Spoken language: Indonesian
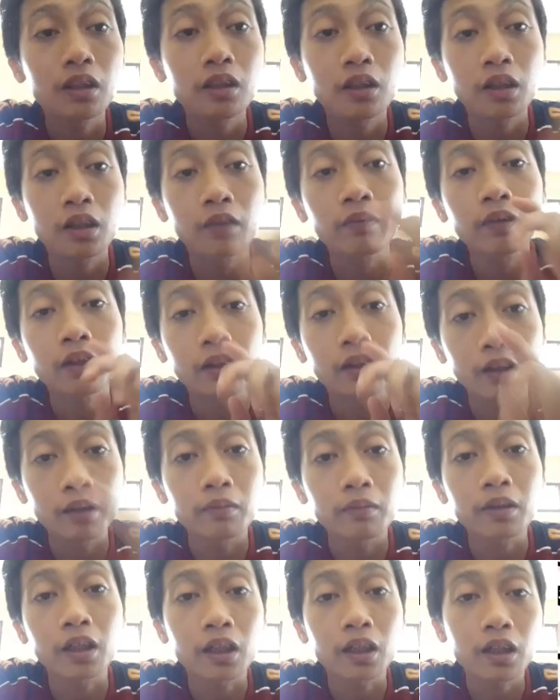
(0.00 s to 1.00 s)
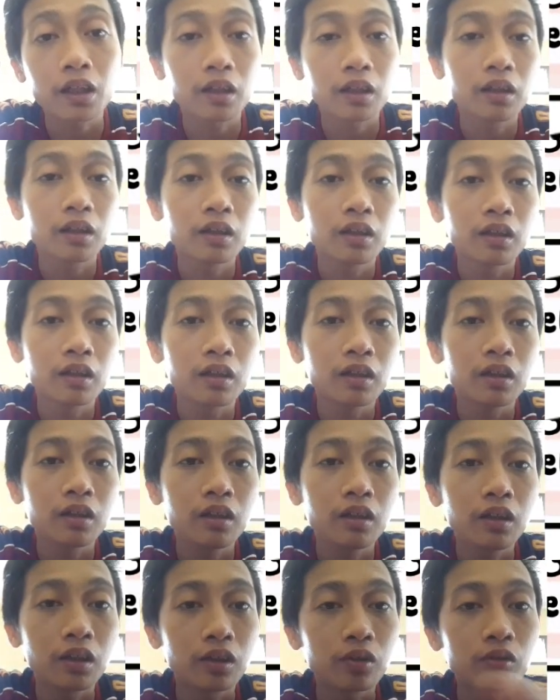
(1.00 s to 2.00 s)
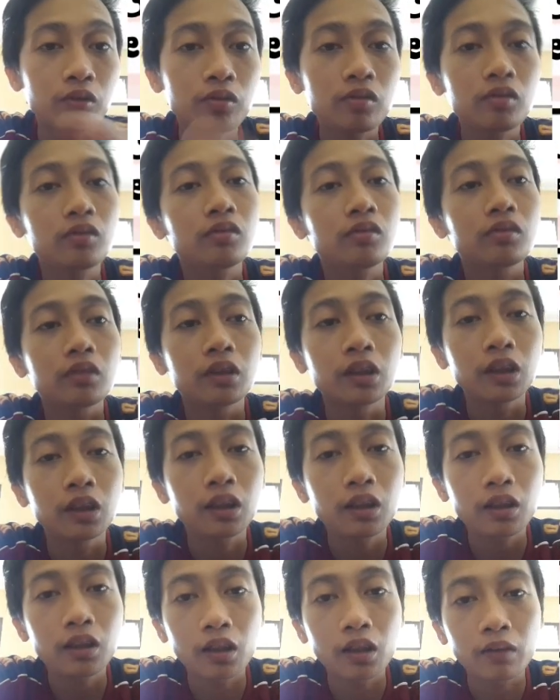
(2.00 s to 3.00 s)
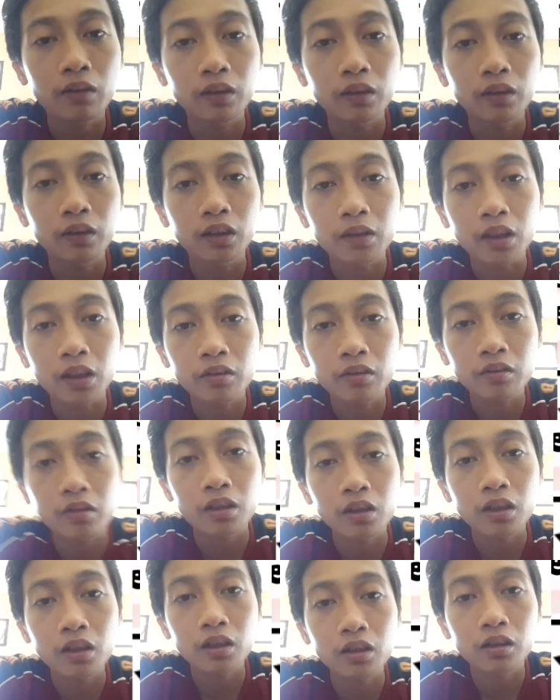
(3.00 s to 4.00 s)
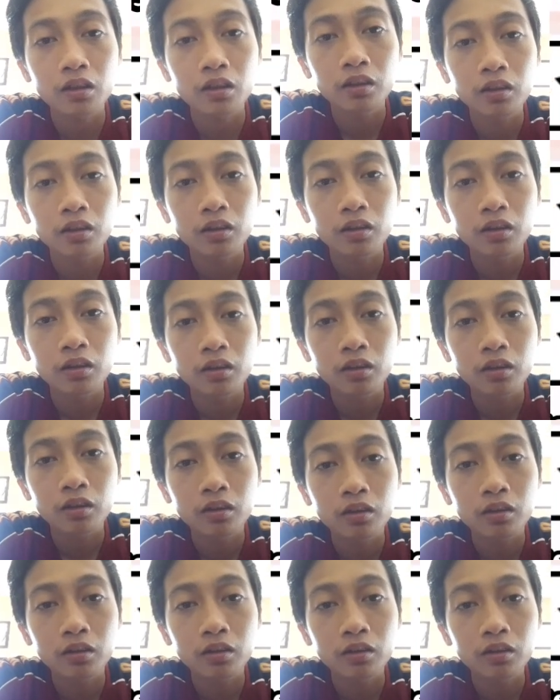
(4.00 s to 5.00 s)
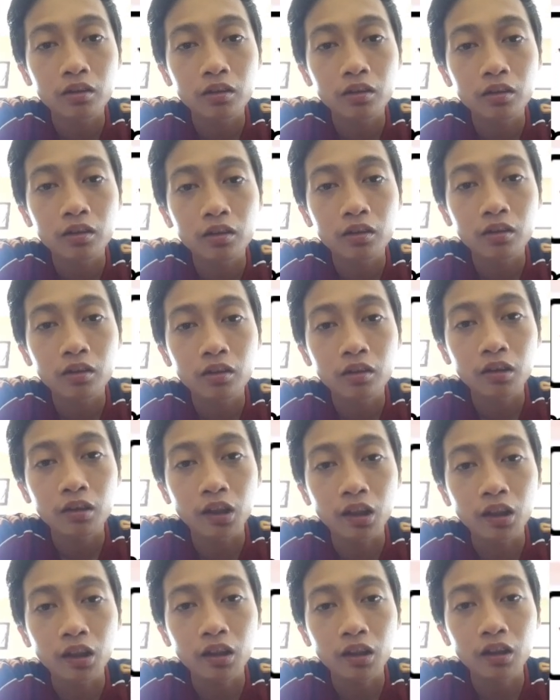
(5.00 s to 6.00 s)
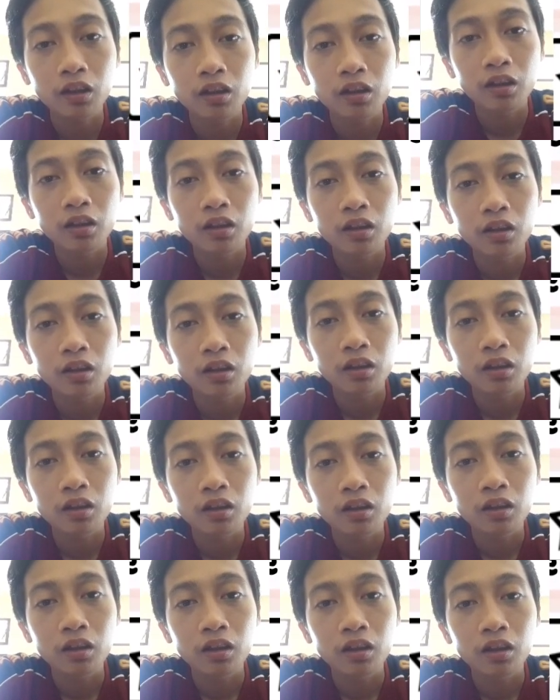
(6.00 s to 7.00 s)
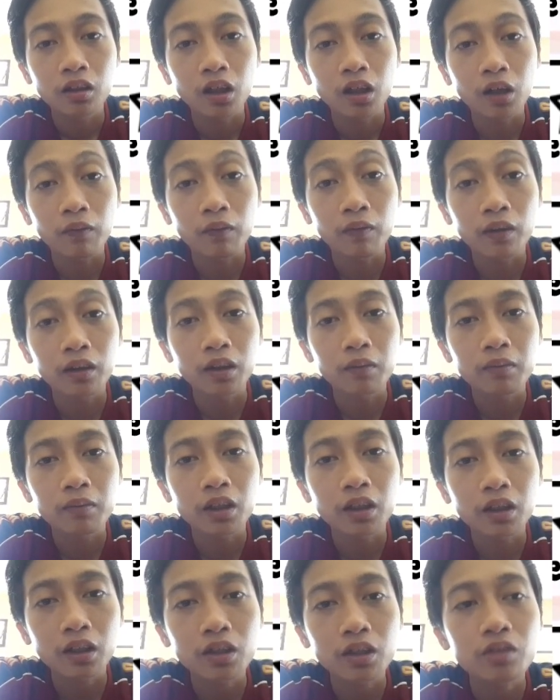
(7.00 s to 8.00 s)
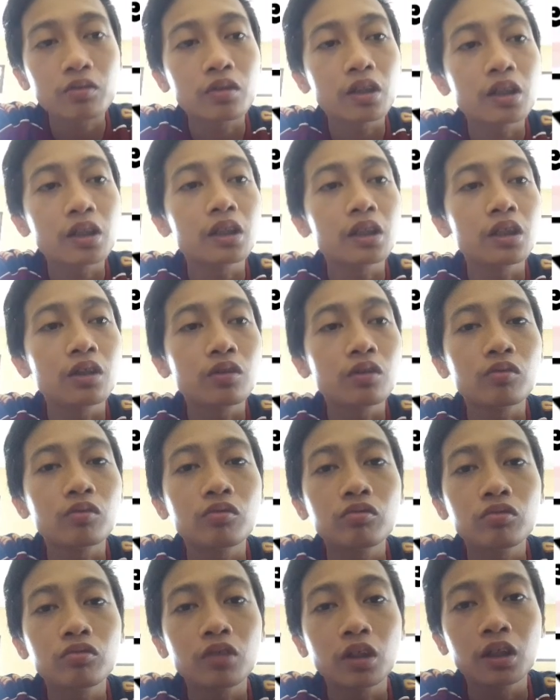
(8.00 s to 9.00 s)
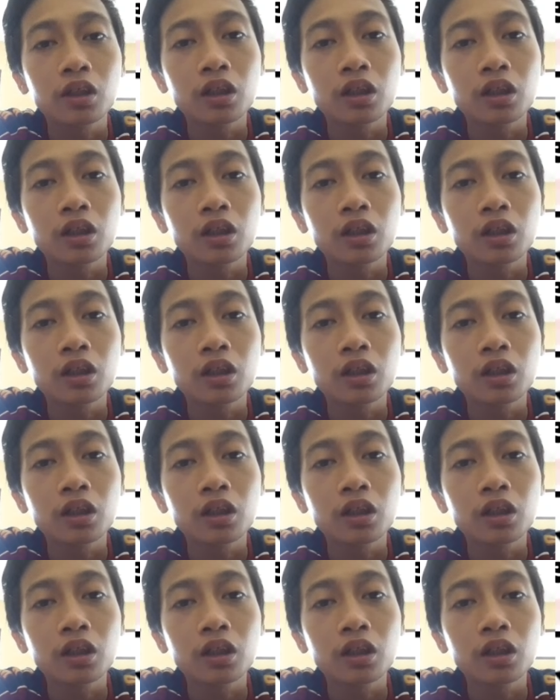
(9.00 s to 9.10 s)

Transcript: level game saya itu ini level game saya sudah oke okay. level game saya sudah segitu jadi